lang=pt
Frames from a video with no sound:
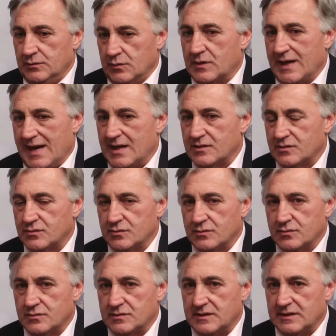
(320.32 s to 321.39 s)
no caso
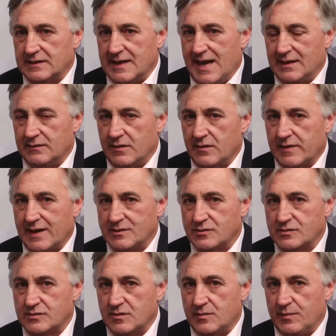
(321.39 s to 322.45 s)
citado, aí o caso
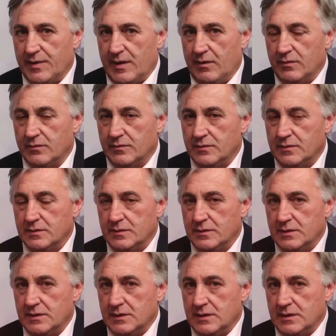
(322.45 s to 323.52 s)
de São Paulo,
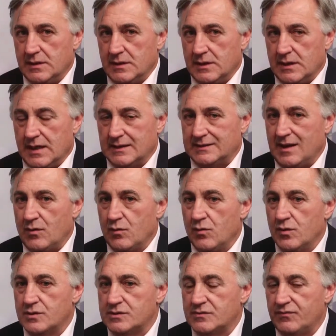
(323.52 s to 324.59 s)
até
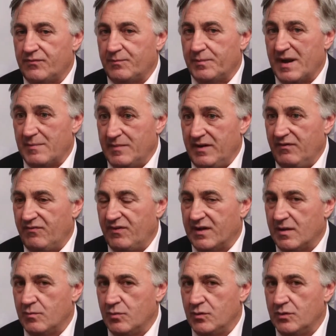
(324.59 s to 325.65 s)
hoje, para mim,
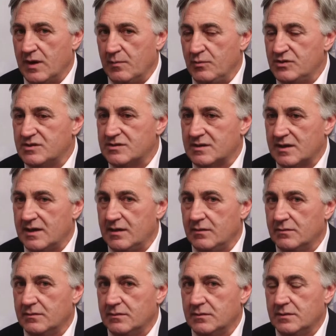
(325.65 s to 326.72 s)
fica muito, é muito
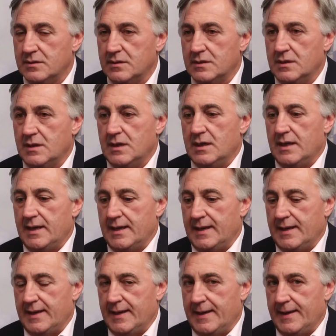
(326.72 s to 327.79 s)
estranho
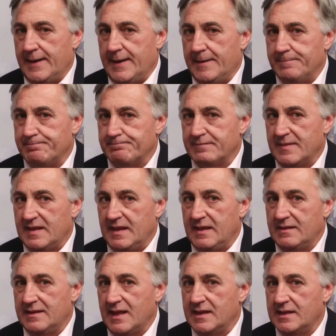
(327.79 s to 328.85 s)
é,
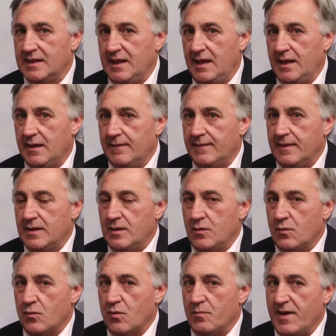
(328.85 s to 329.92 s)
entender
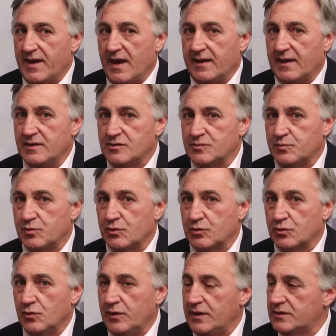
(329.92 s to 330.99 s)
como é que aqueles
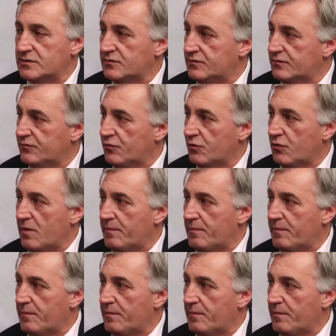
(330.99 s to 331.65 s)
portões foram